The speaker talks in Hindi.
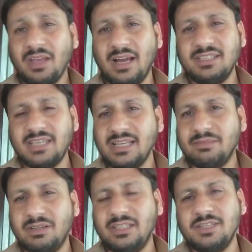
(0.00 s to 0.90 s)
आज क्या
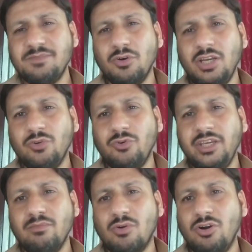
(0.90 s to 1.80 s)
ज़बरदस्त बॉलिंग हुई
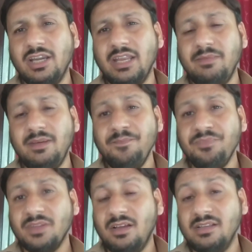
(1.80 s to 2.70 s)
है बोल्ट ने भी
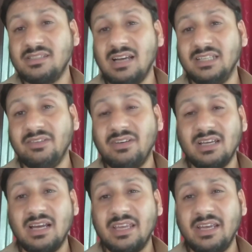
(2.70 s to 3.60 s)
सात ओवर
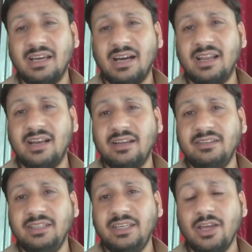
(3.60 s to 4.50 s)
करा के अट्ठारह रन
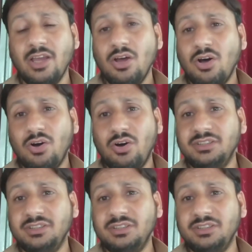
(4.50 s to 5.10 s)
दिए और